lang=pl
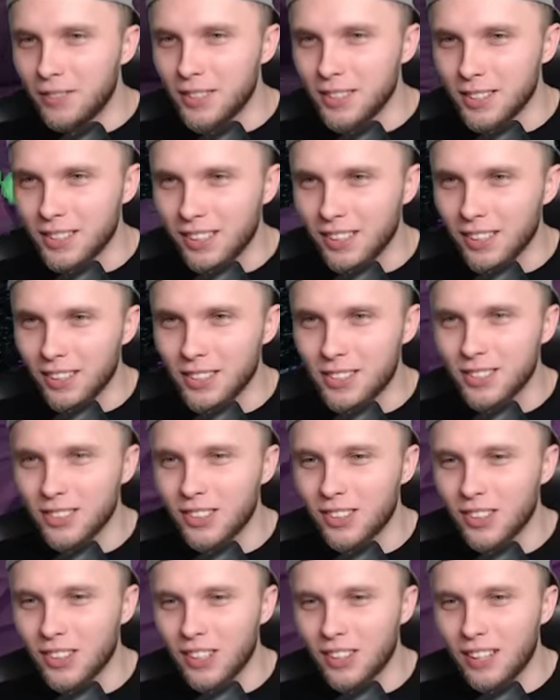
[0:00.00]
I te wszystkie
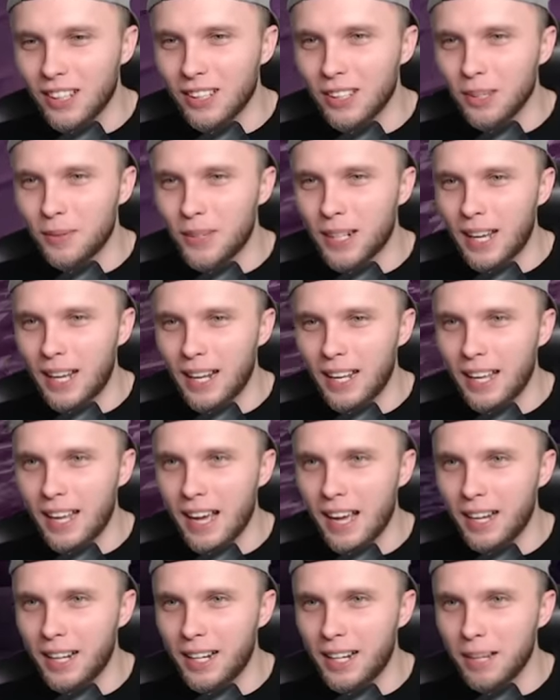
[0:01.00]
oczy dookoła, dobra, ale
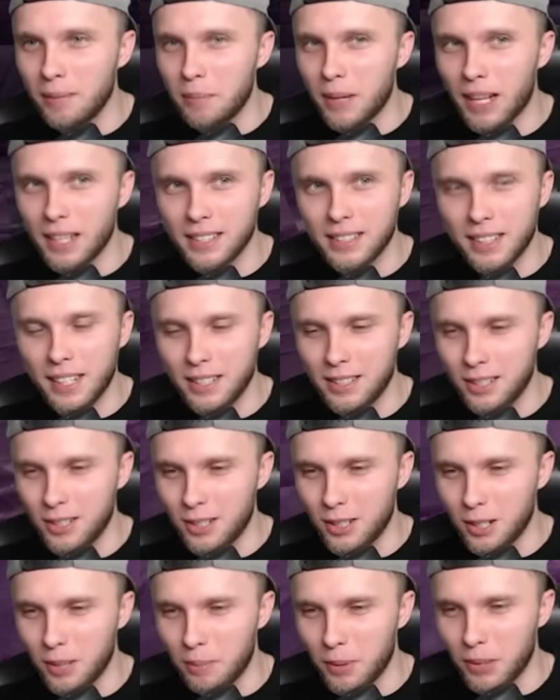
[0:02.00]
ja chyba, z racji,
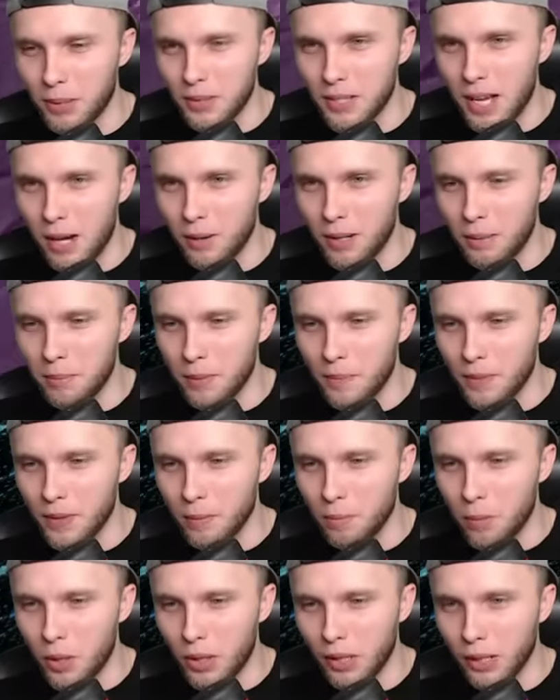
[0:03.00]
że go pokonałem,
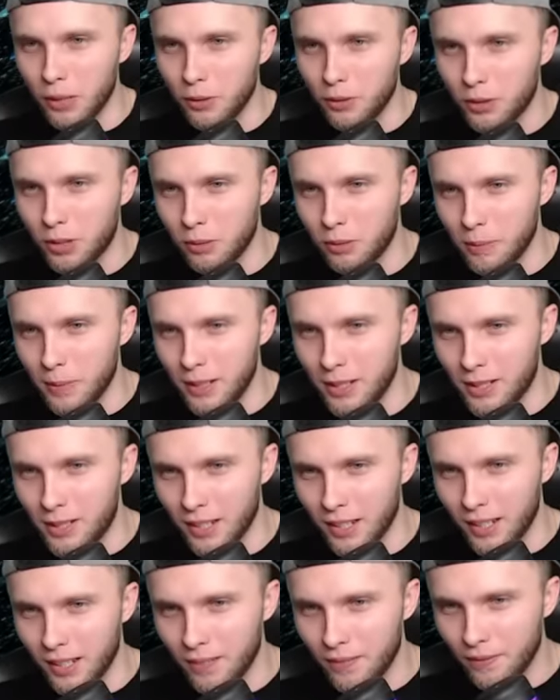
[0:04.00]
mogę już w tym
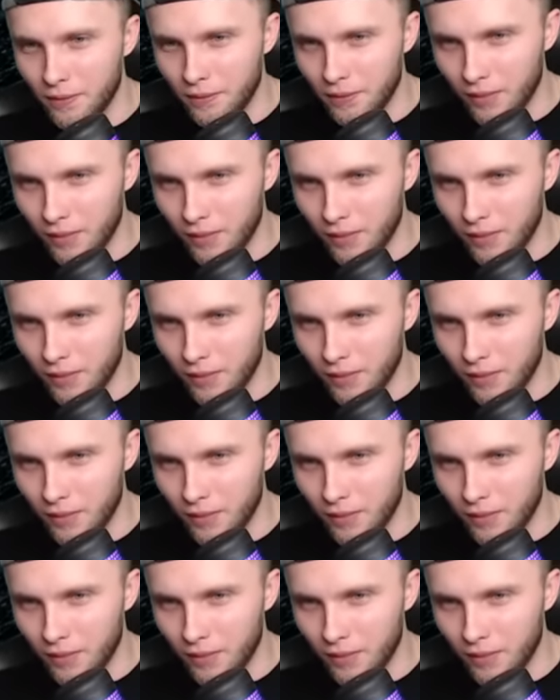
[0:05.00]
momencie...